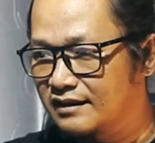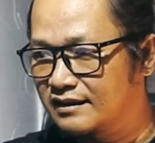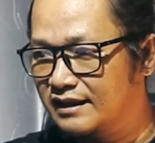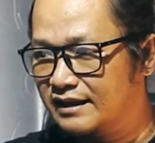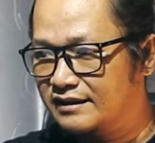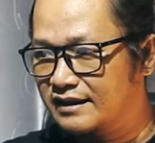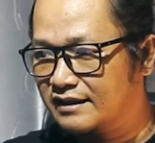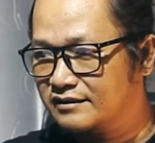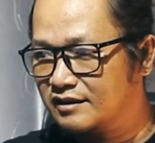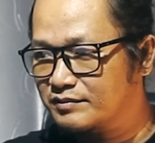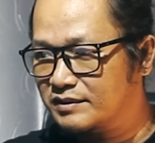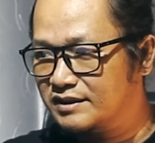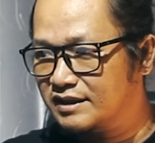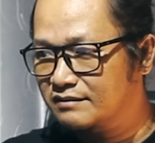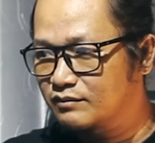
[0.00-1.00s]
Nah, yang
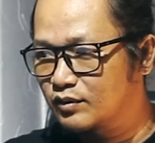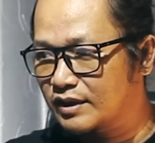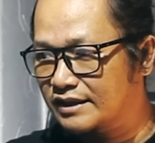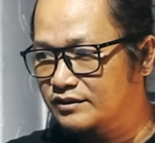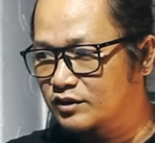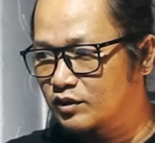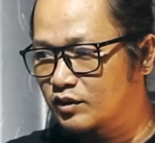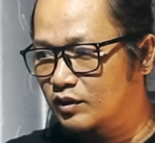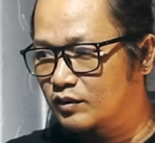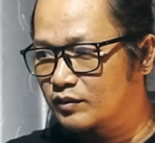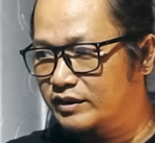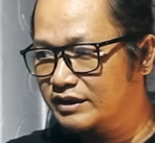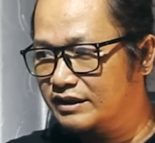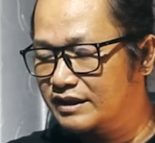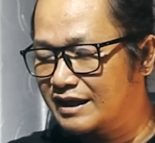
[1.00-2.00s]
terpenting bukan
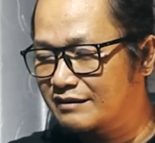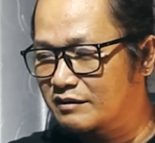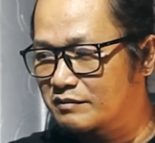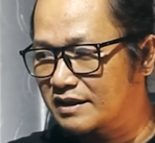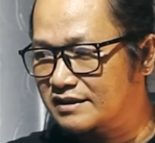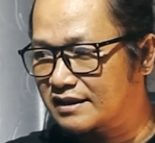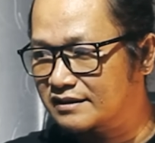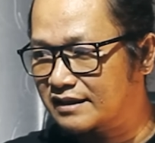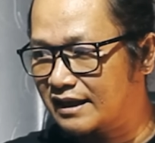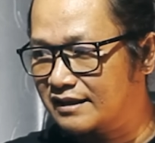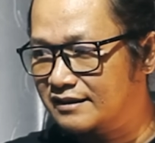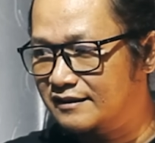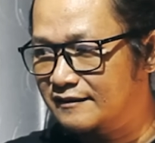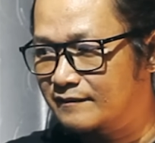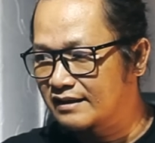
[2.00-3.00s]
Jokowi yang memasang
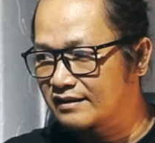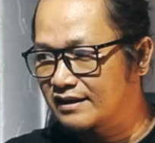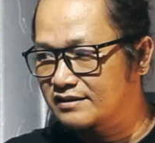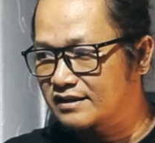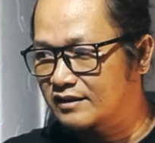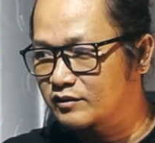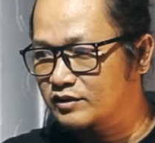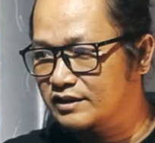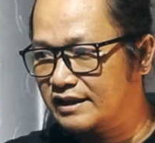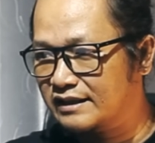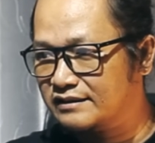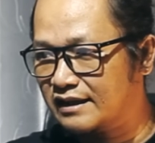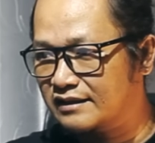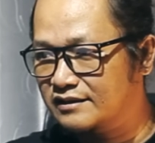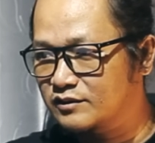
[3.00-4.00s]
tali dan seharusnya
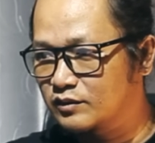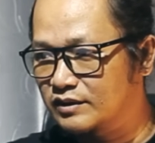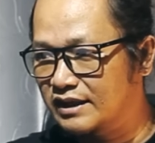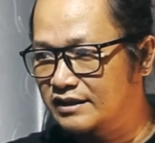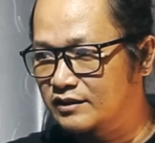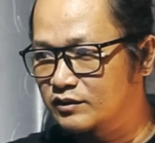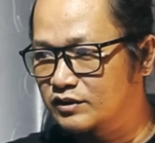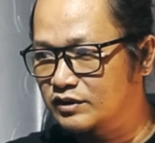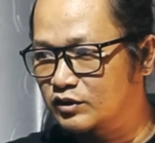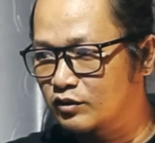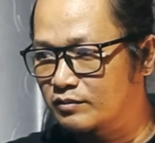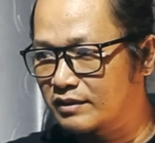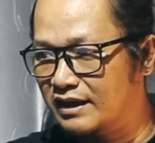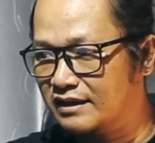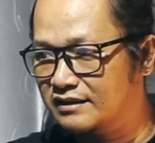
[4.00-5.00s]
tali sudah diuji
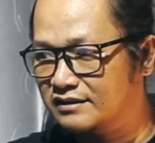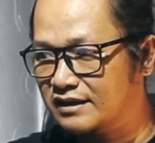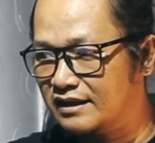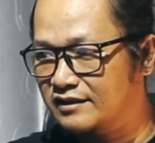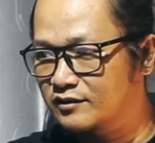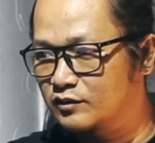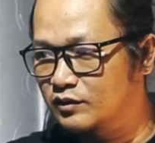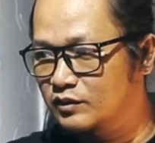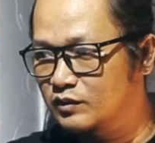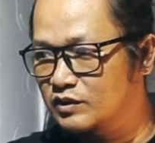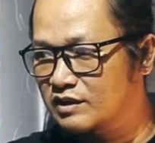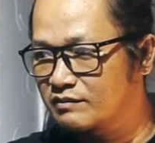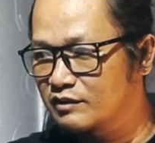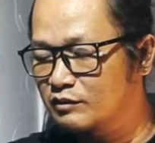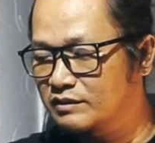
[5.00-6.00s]
coba ditarik dulu
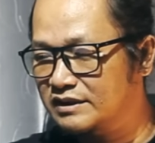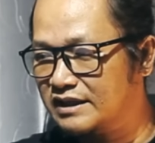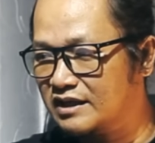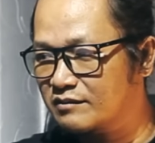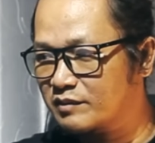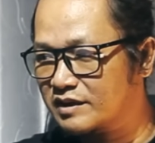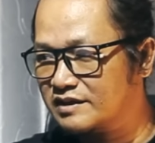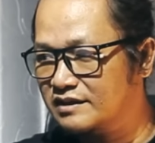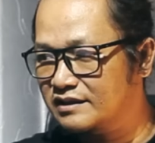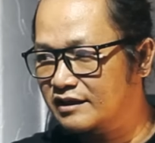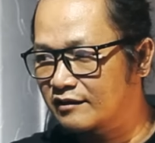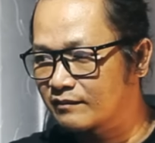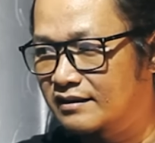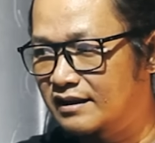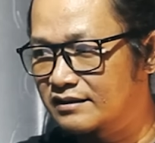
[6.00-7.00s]
sebelum ditarik
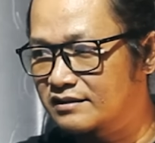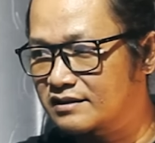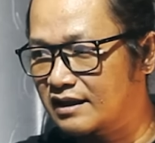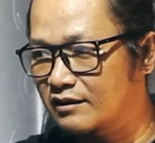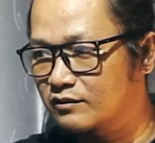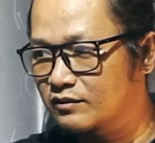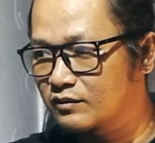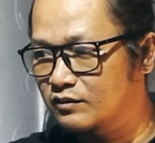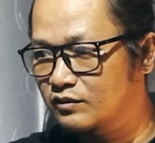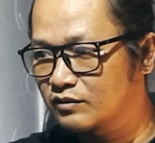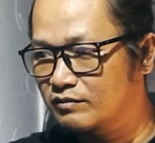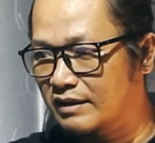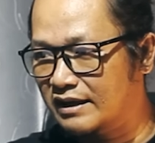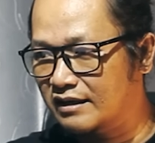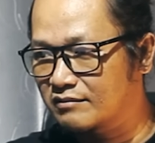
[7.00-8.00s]
presiden. Dan
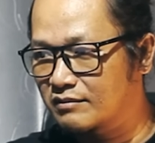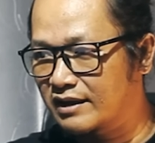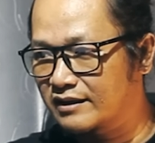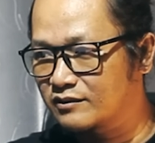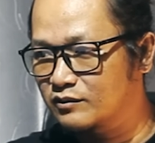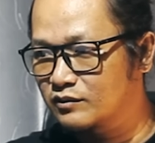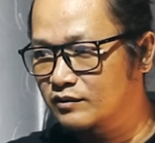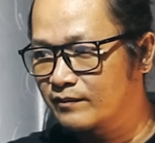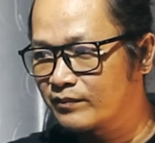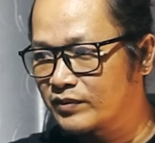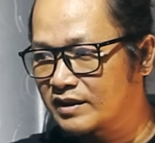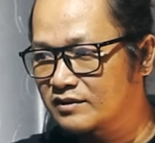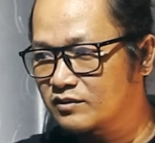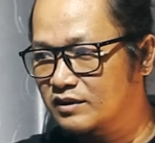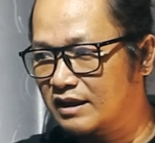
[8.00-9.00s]
setauku barang baru
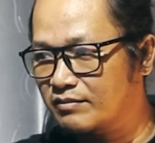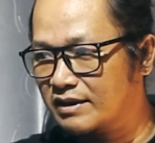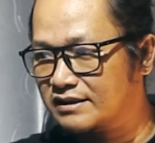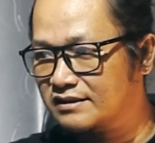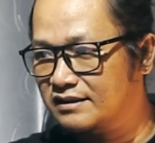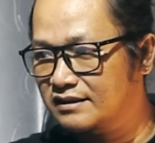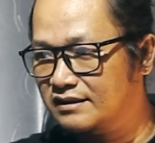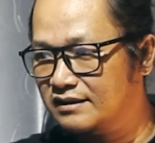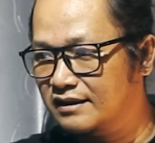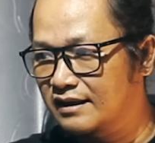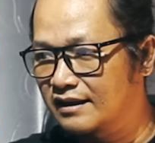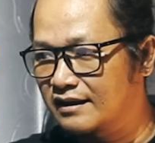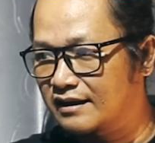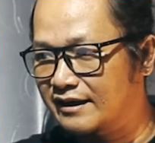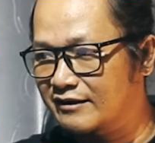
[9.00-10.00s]
sudah pasti
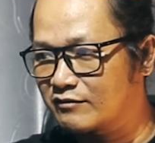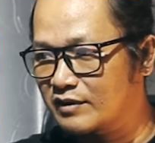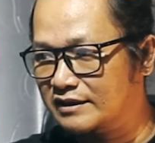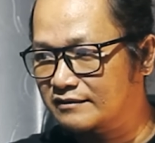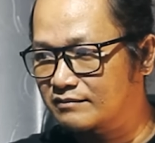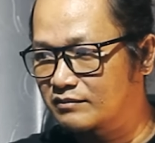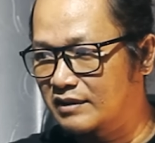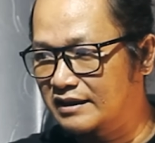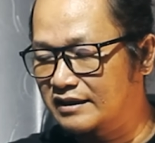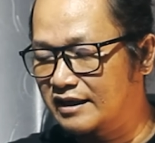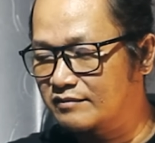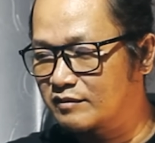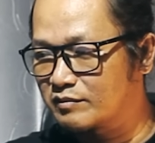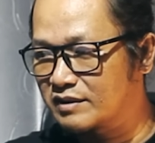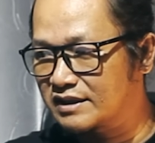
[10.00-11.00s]
lewat
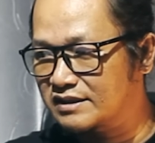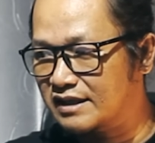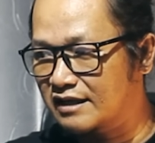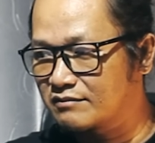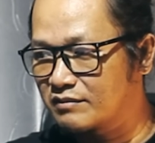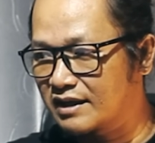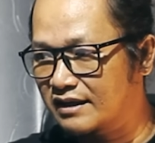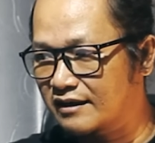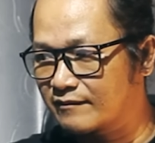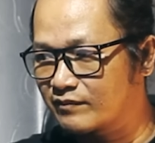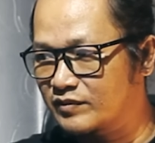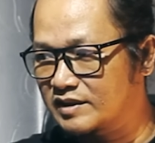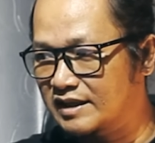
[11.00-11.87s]
bagian pemeriksaan barang.